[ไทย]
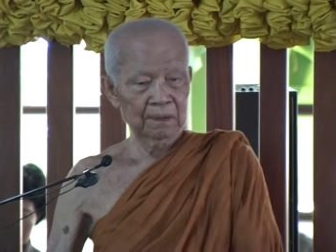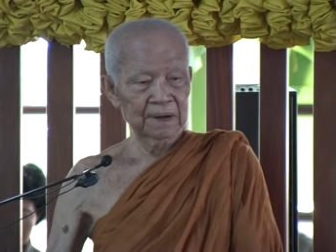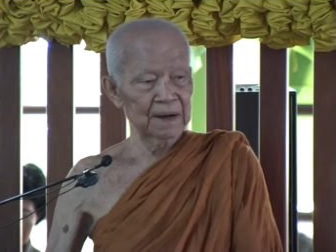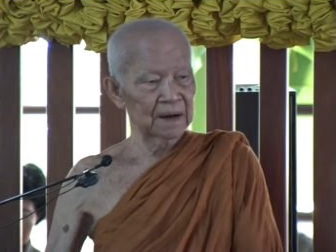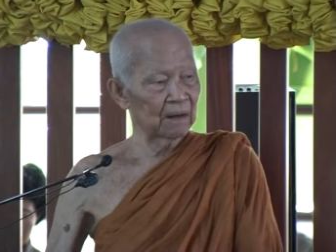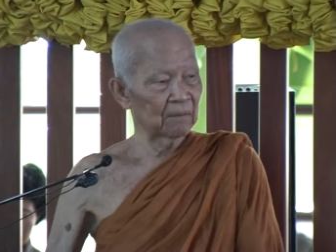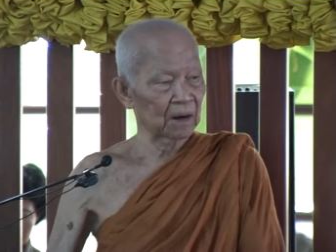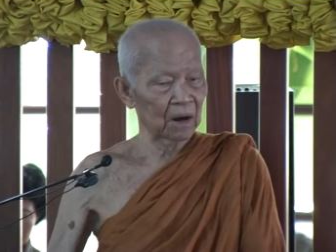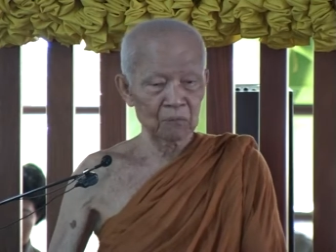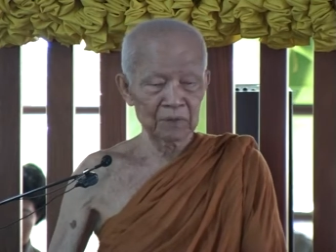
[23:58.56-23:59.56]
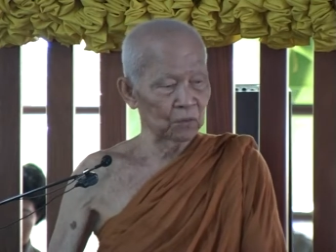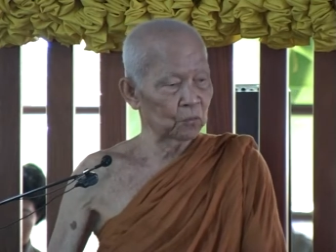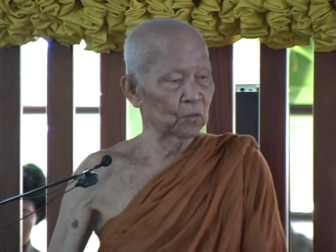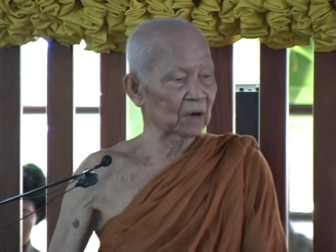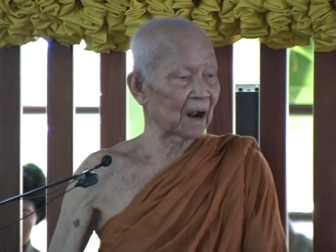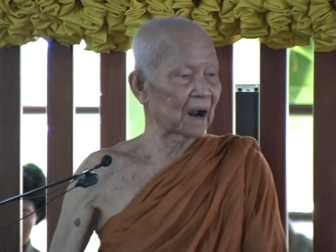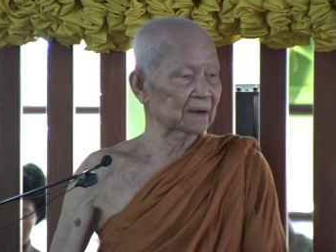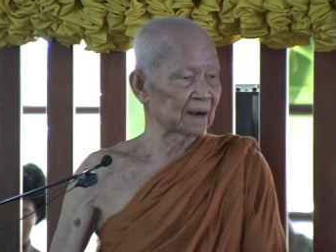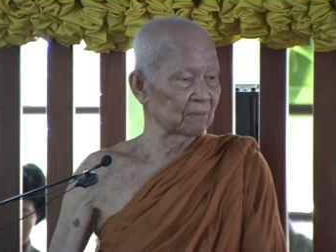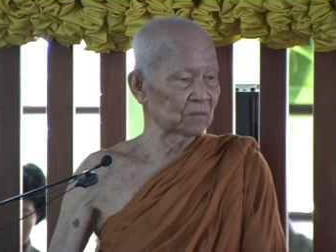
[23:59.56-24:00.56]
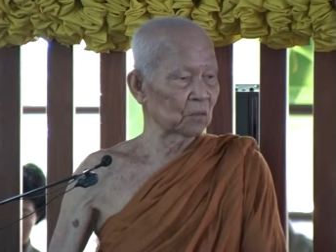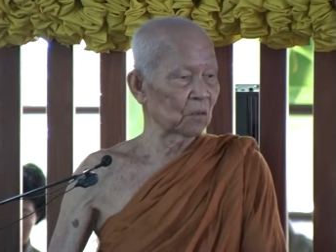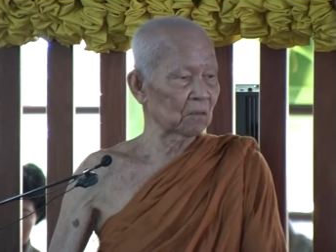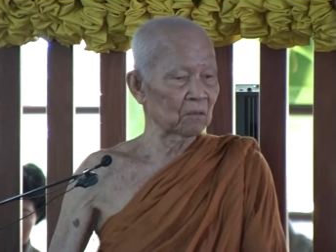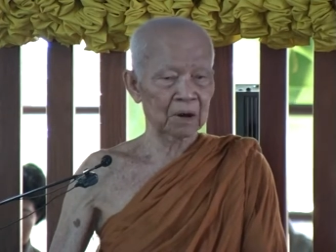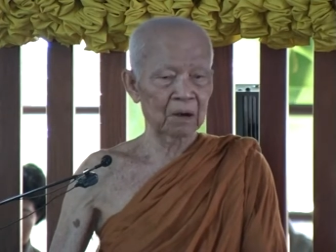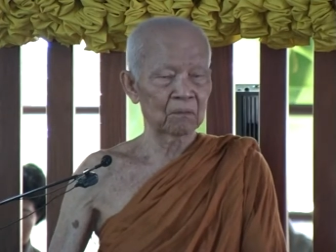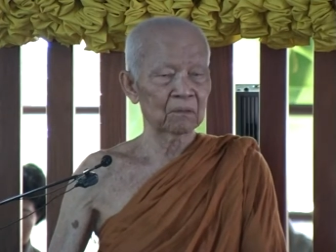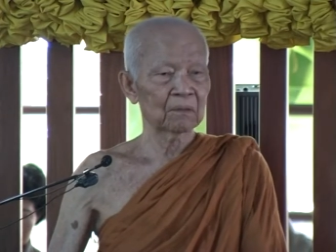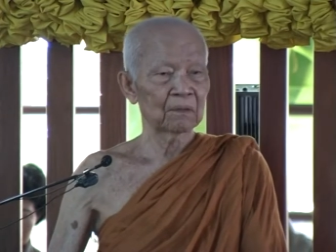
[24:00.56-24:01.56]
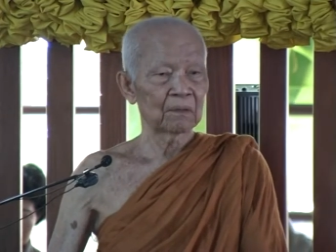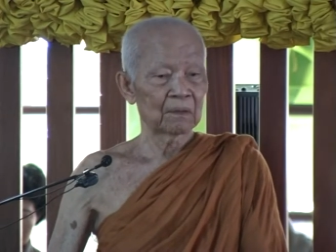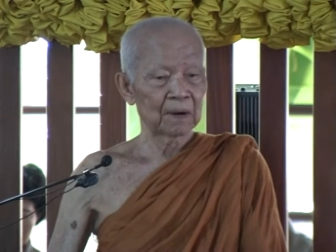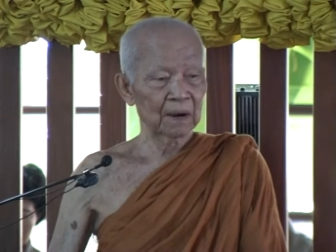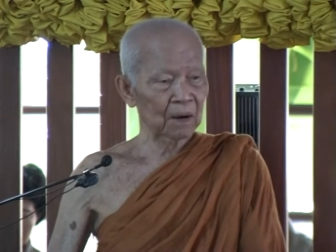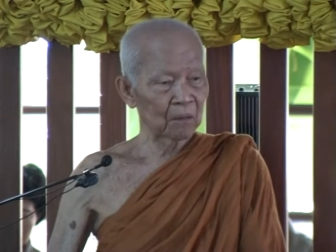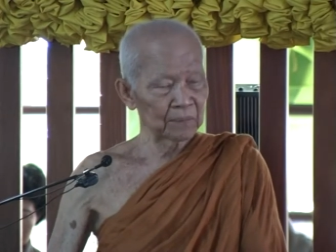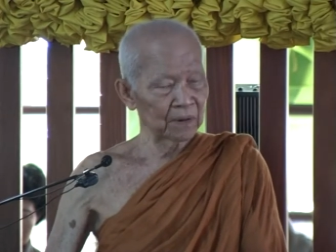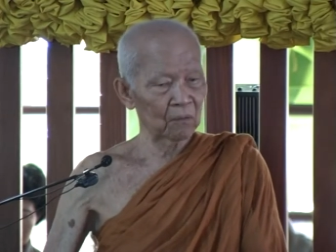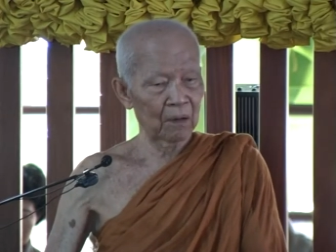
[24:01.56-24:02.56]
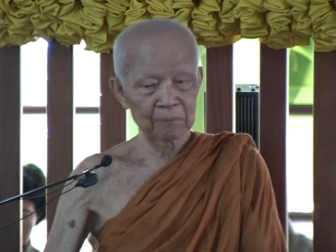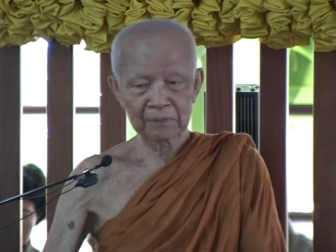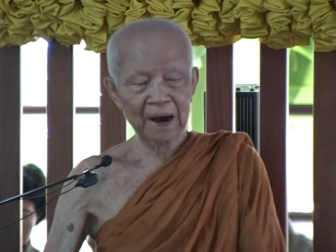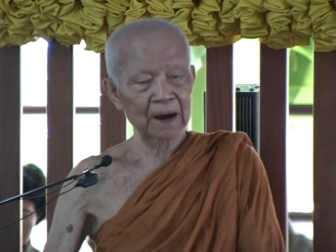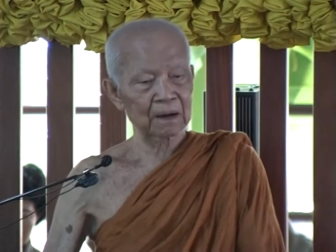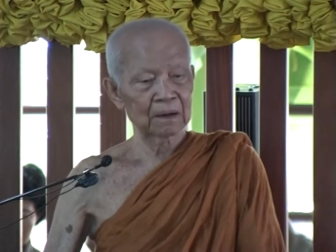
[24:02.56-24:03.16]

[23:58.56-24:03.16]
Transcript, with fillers: นี่เรียกว่าเขามีคุณค่าเต็มตัวของเขาแล้วเขามีความรัก